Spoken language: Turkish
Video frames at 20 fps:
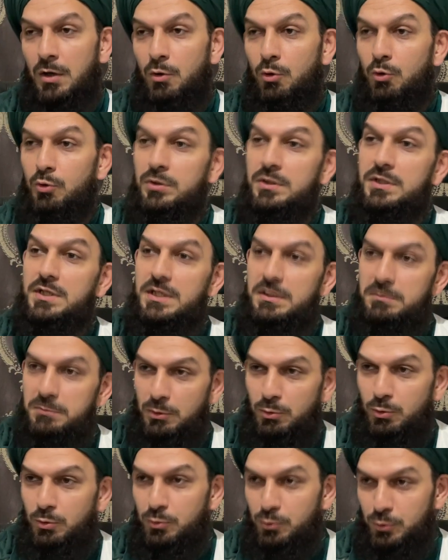12
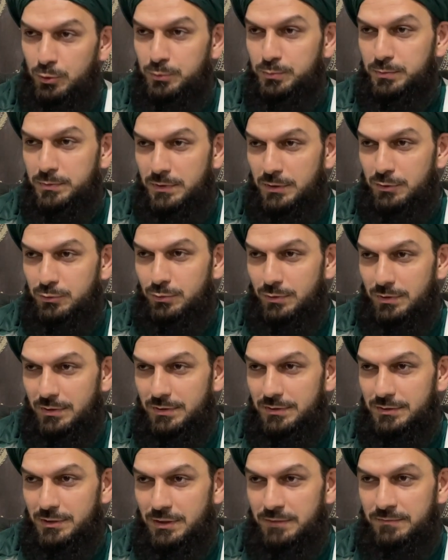ilimden okudunuz mu diye
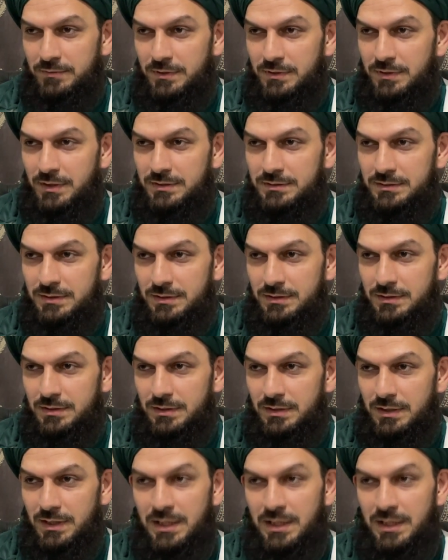söyledi Şeyh Efendi Hazretleri.